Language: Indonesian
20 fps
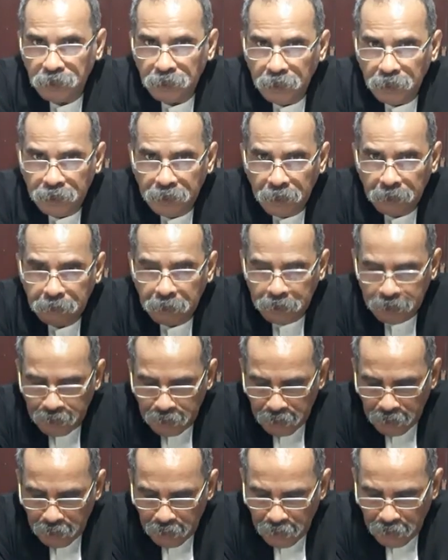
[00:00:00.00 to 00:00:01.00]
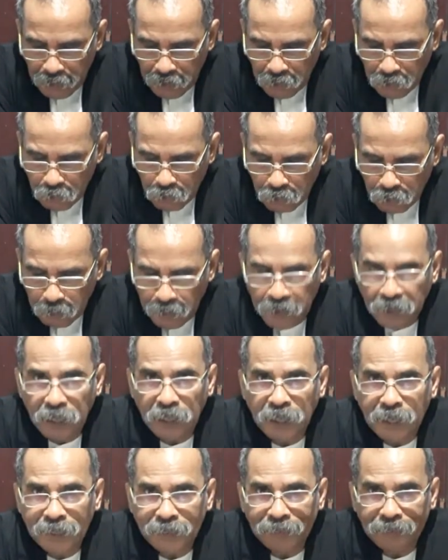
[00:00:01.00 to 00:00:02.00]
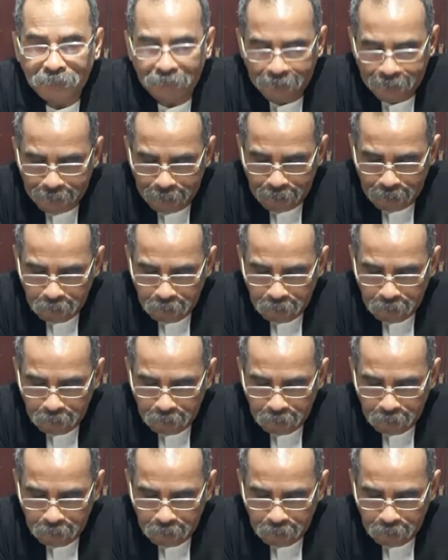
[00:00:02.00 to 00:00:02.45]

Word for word: yang dapat engkau bayangkan."